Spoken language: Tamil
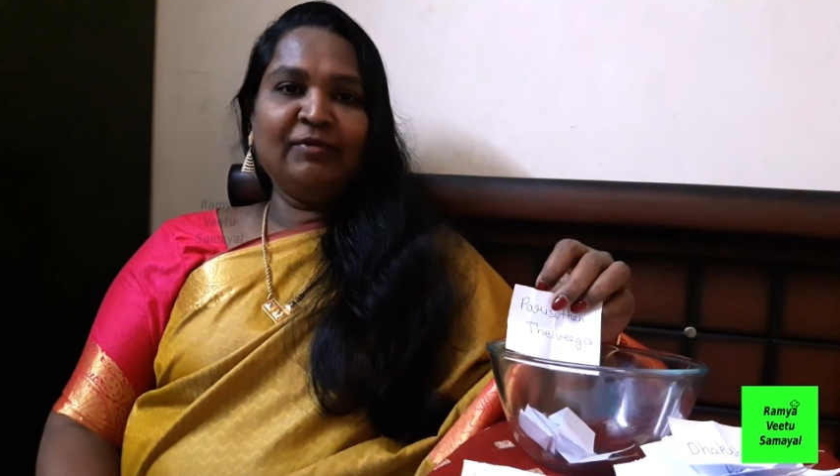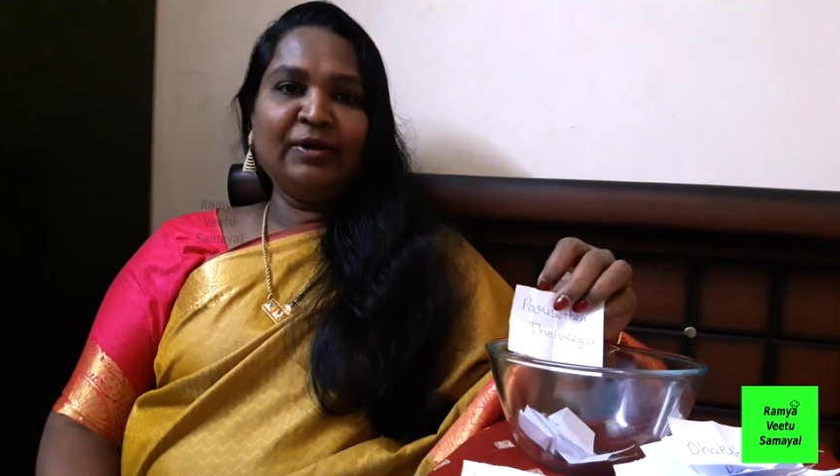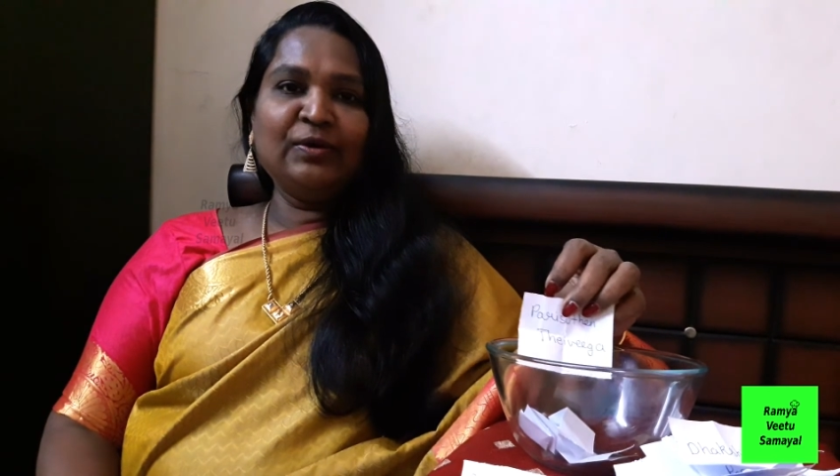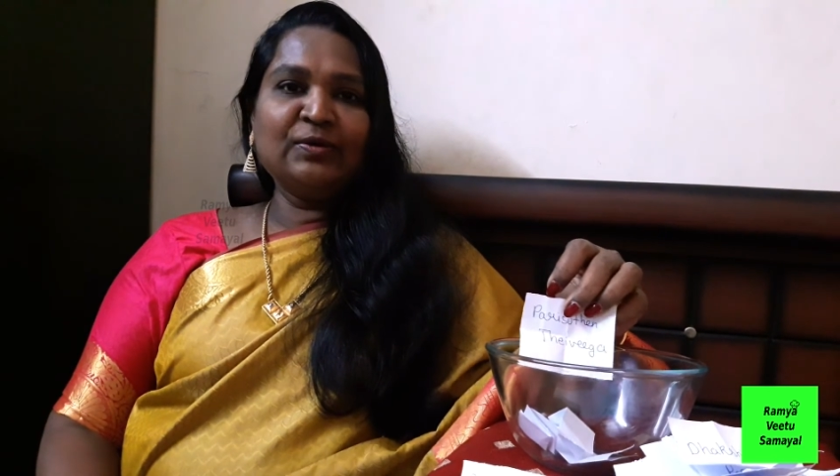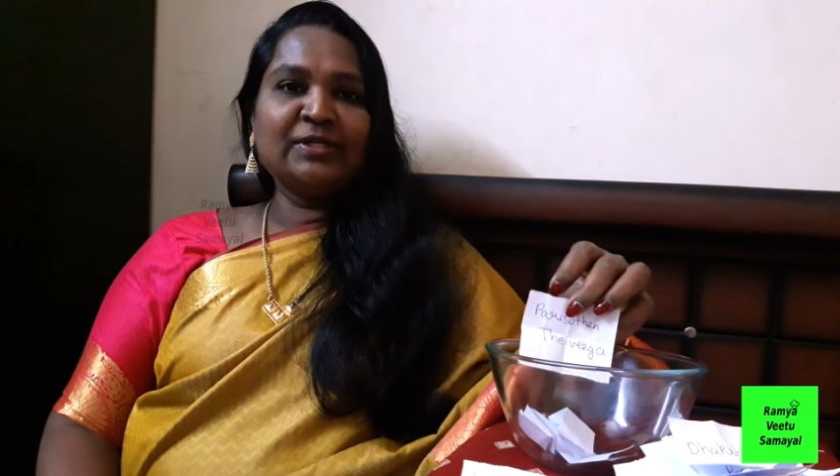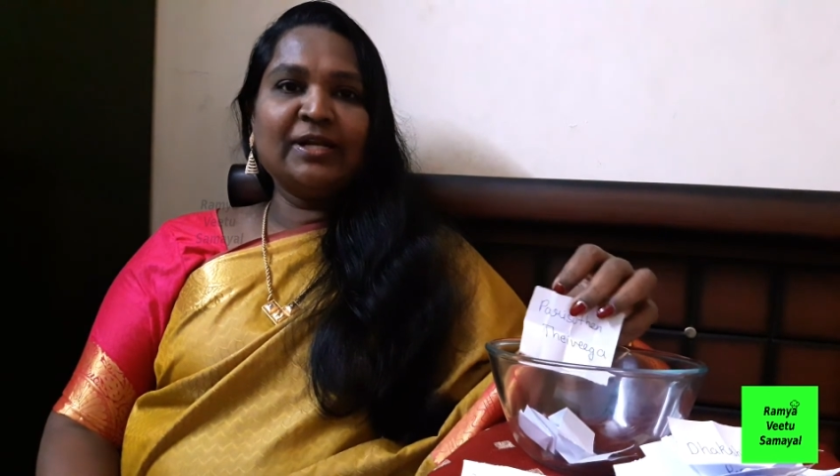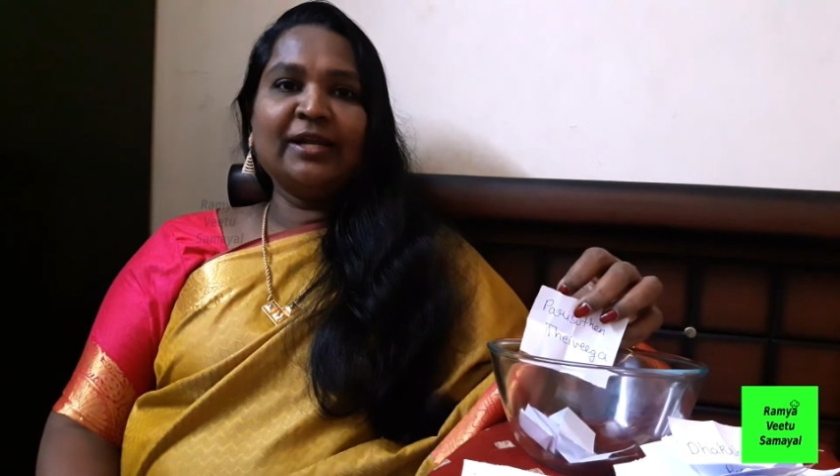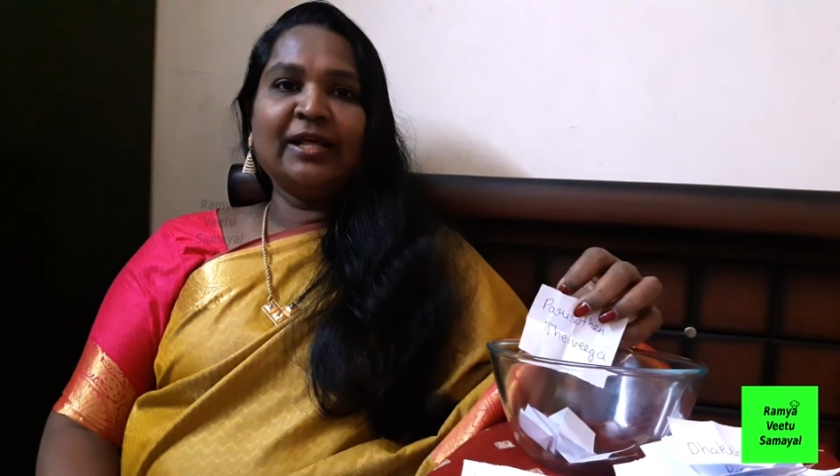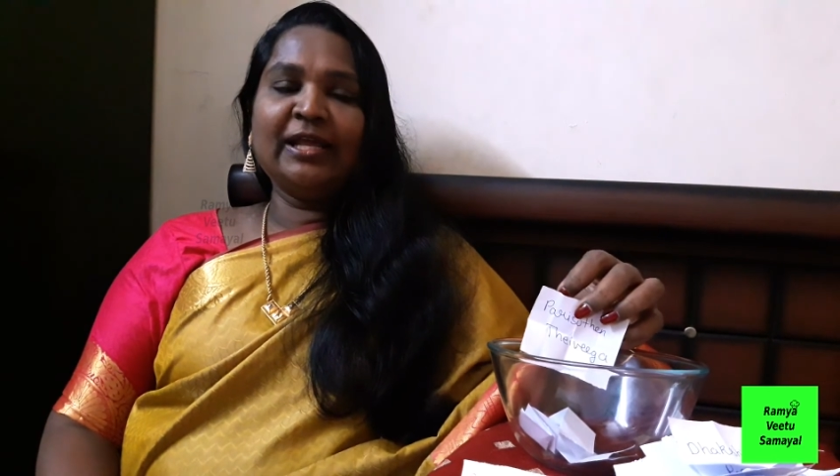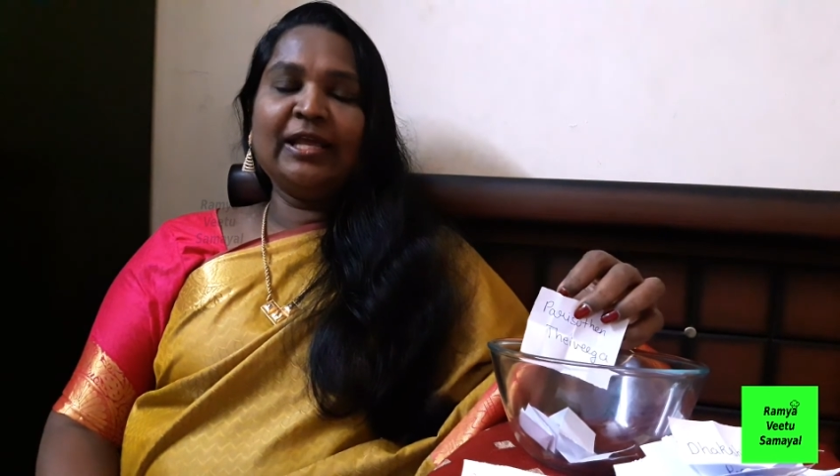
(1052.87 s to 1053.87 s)

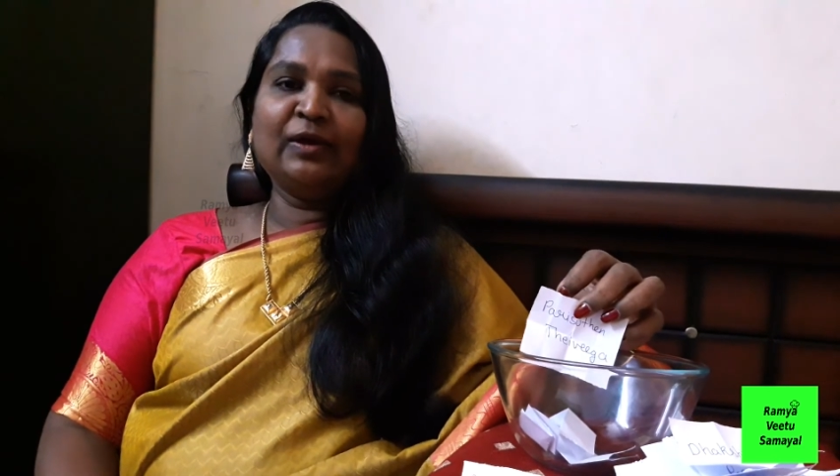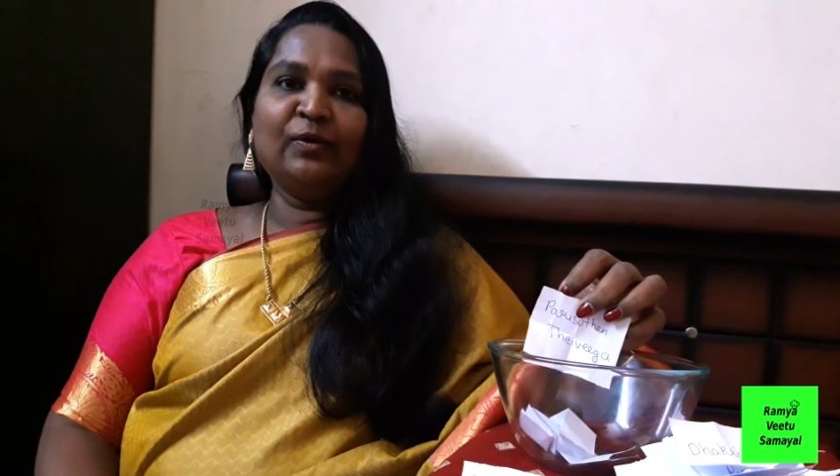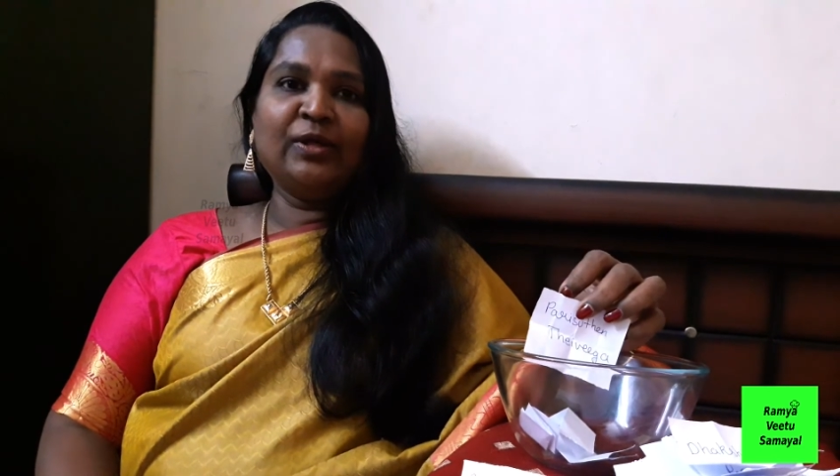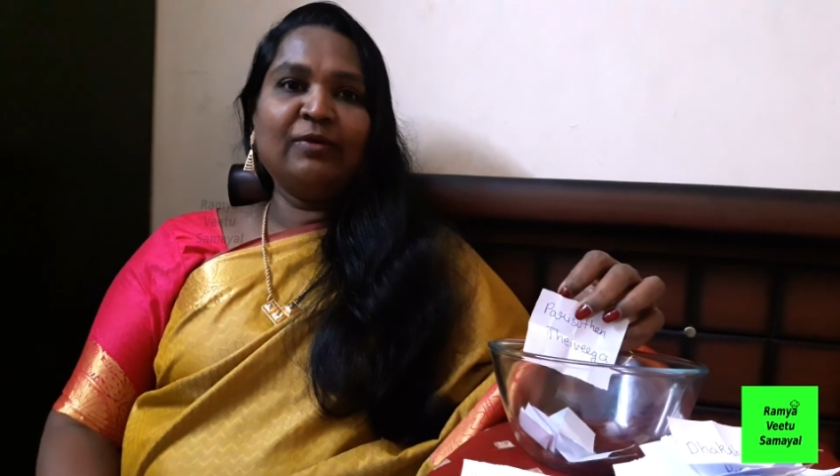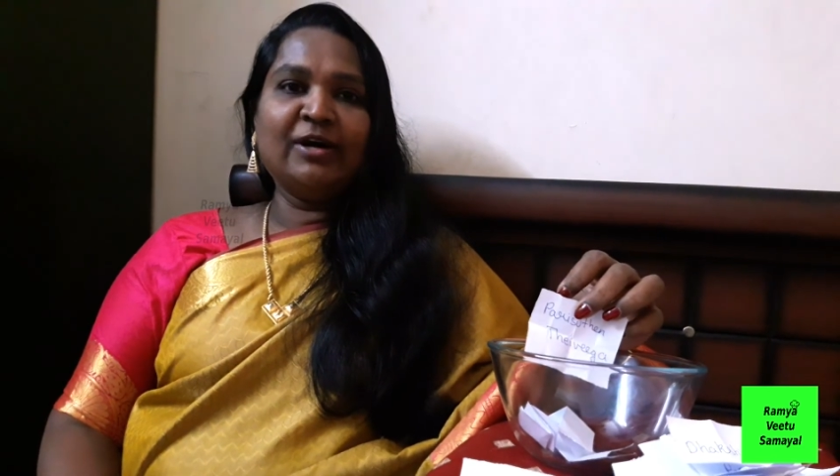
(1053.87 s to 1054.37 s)
வீடியோஸ்லாம் நிறைய எங்களுடைய